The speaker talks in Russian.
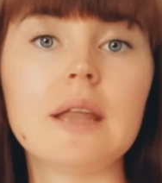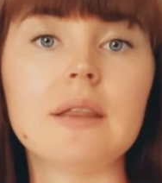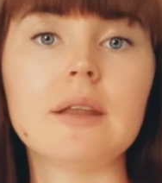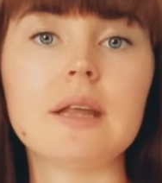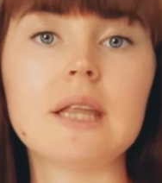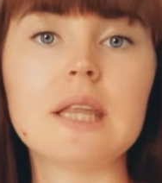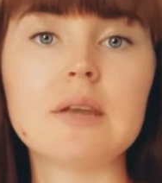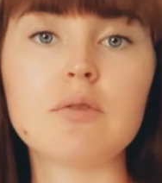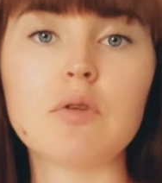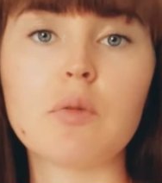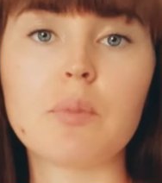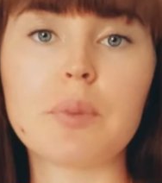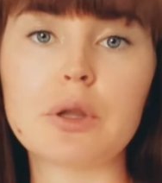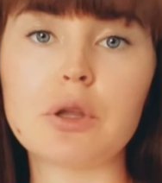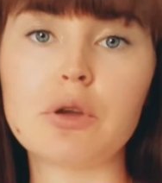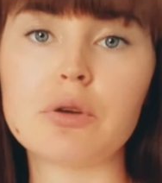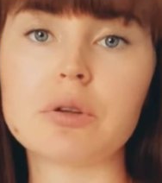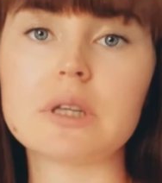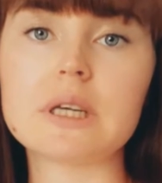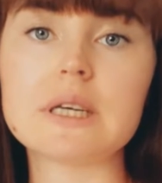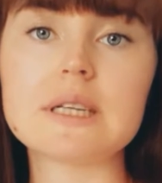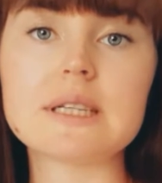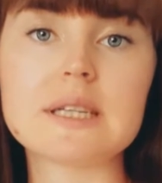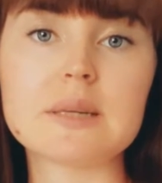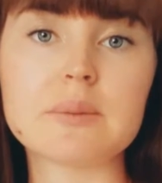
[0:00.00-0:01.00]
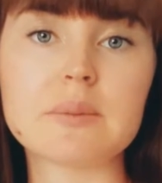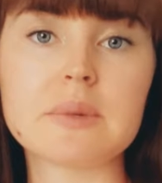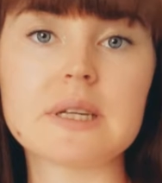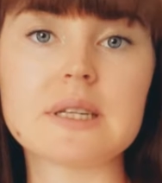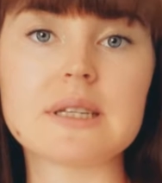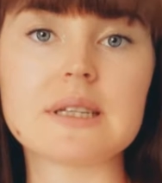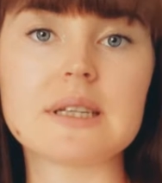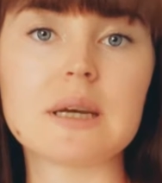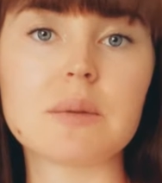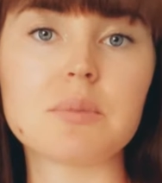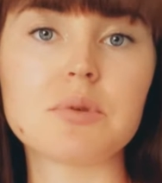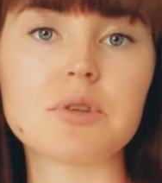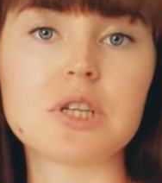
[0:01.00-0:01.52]
На него придет
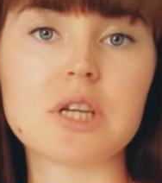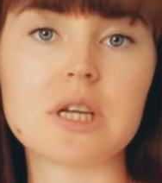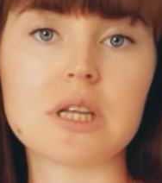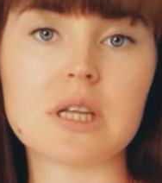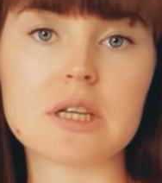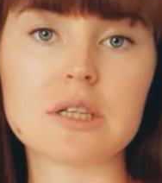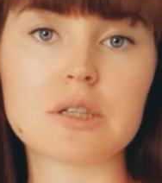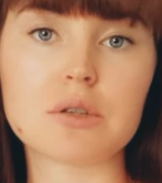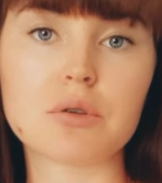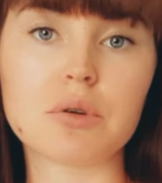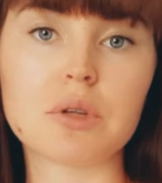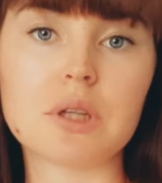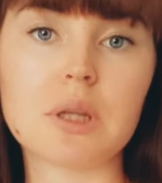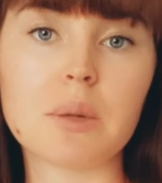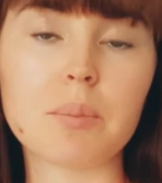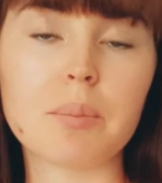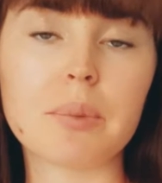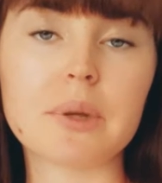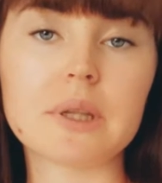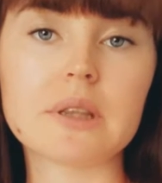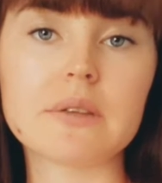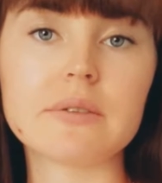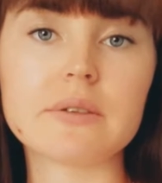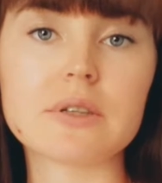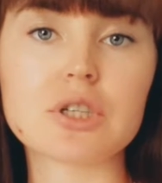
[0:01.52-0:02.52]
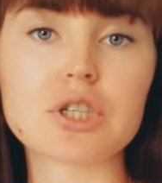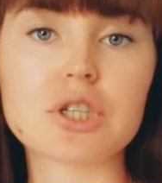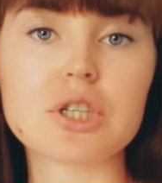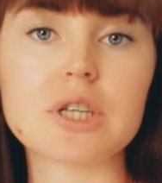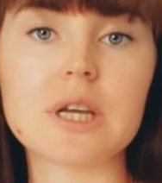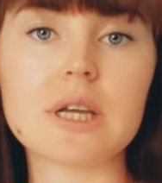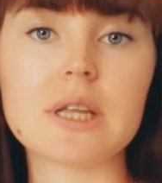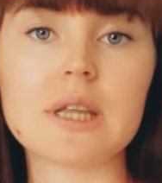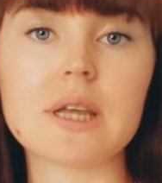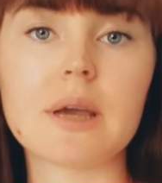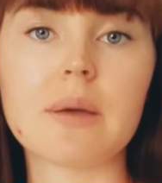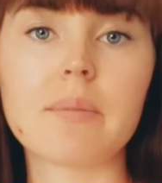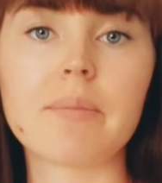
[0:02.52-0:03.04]
смс-сообщение с кодом
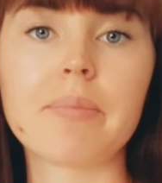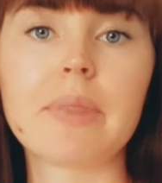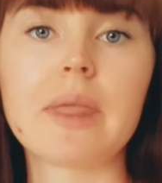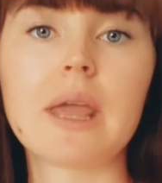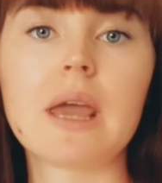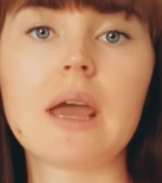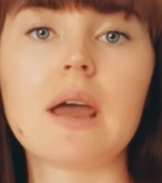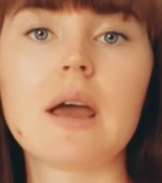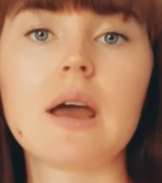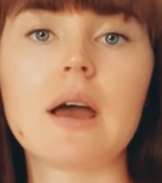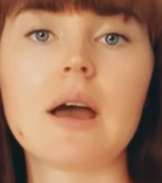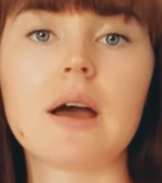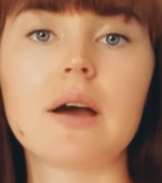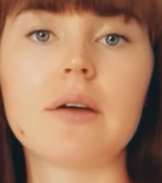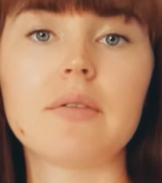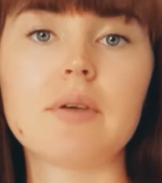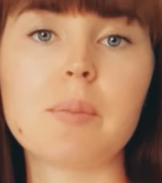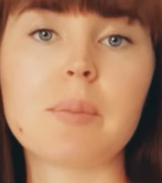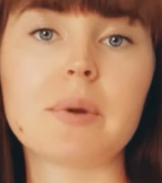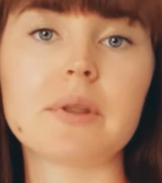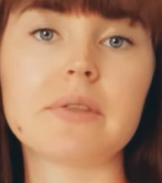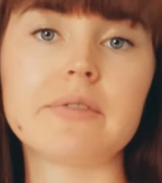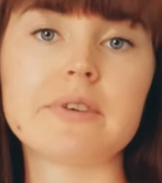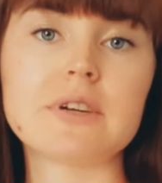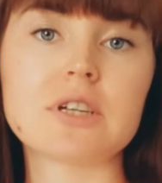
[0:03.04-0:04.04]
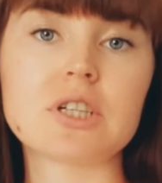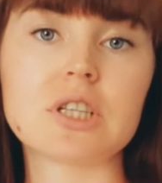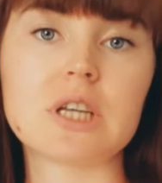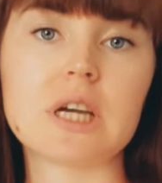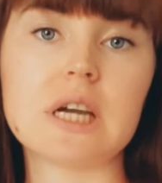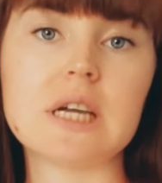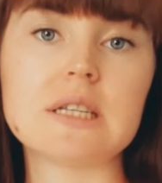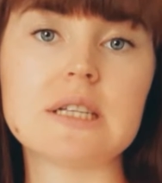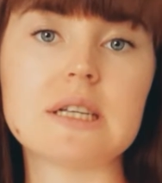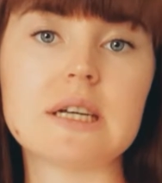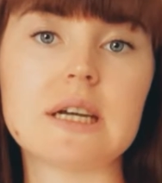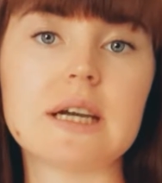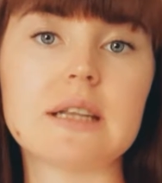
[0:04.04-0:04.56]
подтверждения. А вы
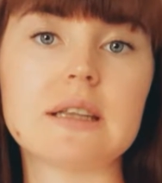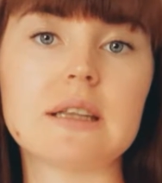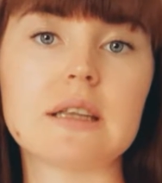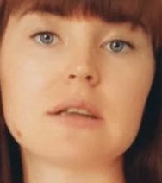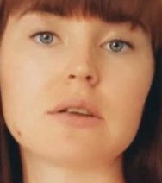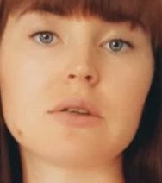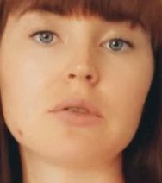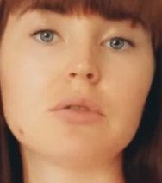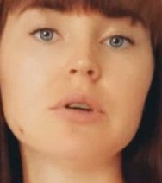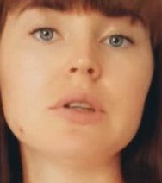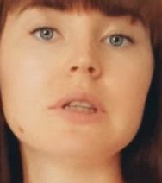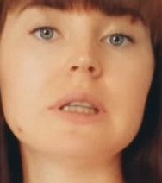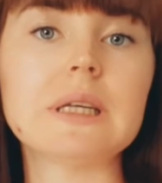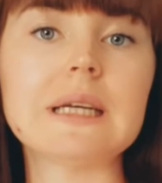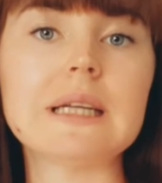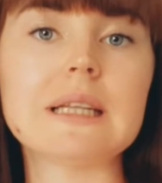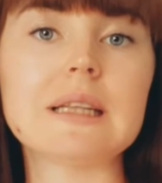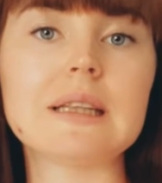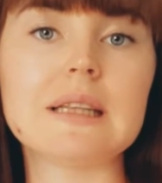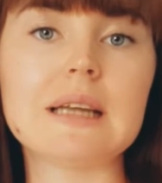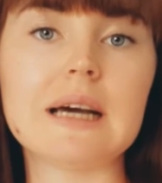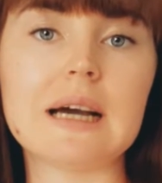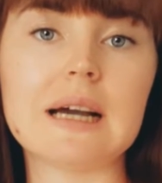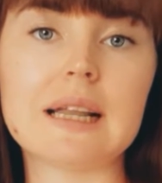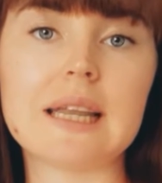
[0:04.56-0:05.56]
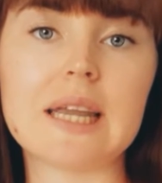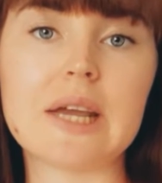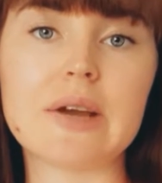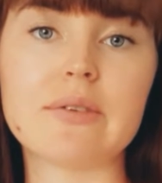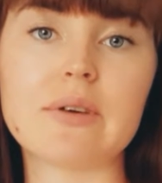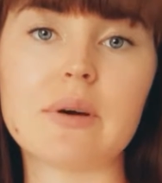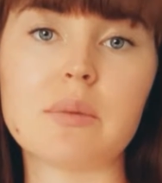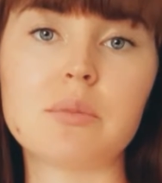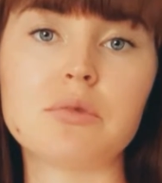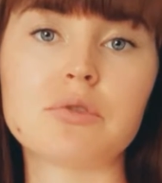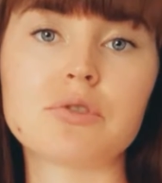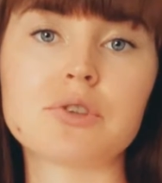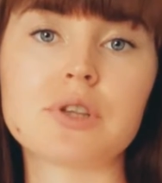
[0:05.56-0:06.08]
подтверждаете этот код и далее
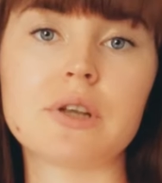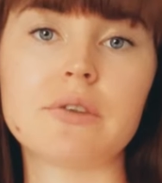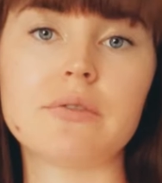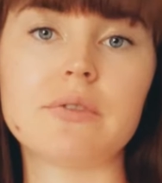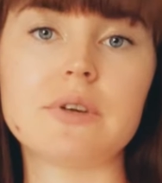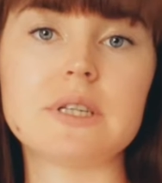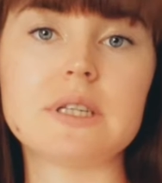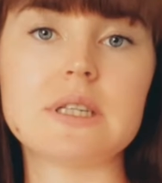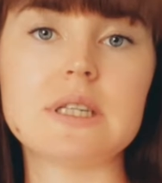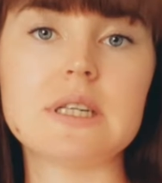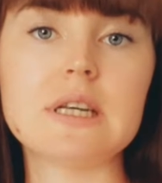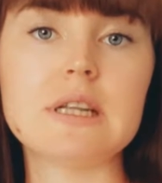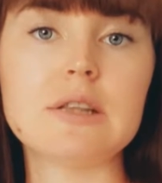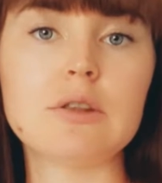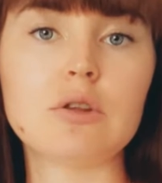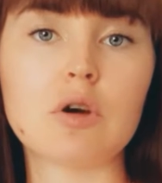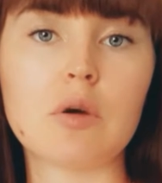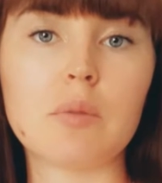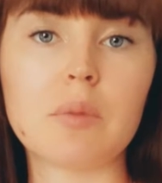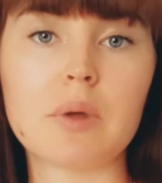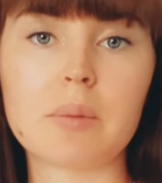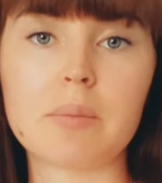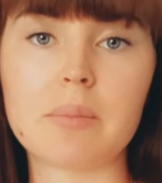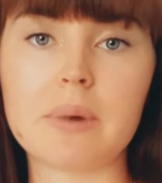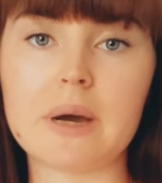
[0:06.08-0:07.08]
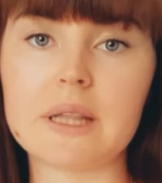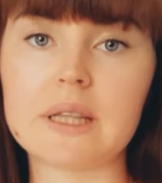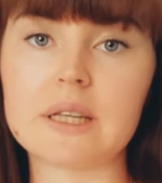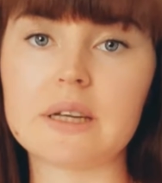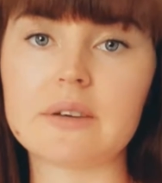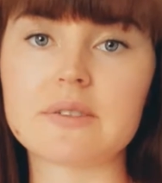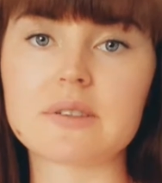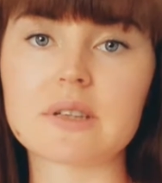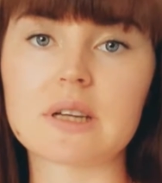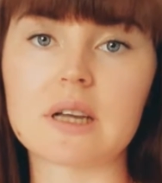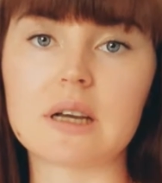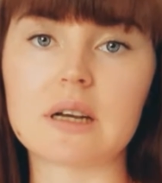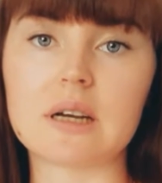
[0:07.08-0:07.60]
вам нужно ввести номер
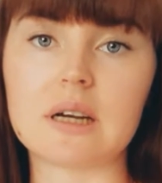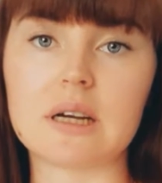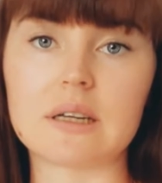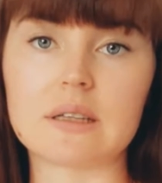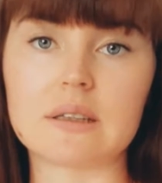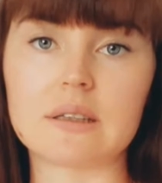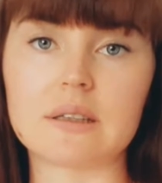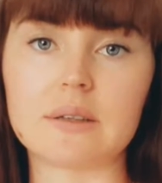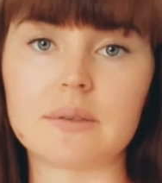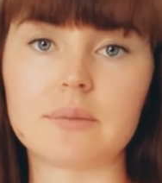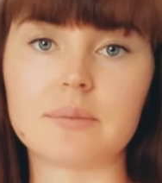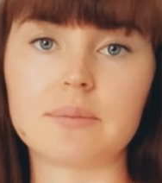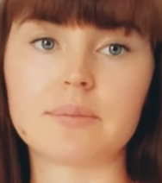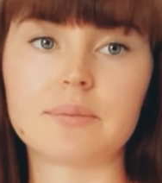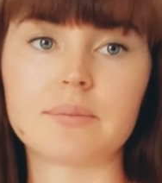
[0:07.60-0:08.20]
банковской карты.